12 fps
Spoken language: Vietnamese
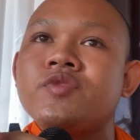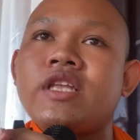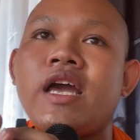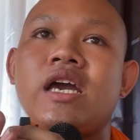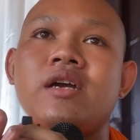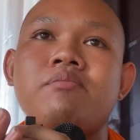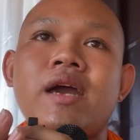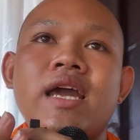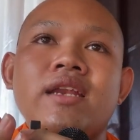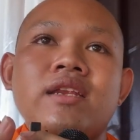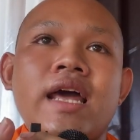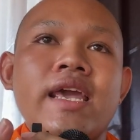tao
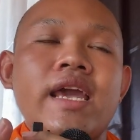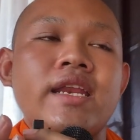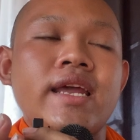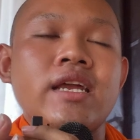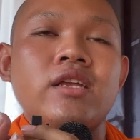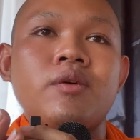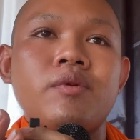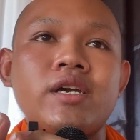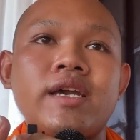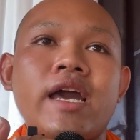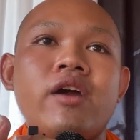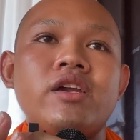ban bài ngày nay là thơ
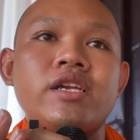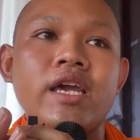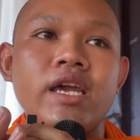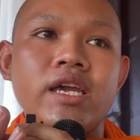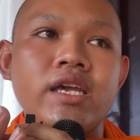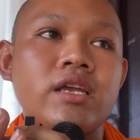ca ok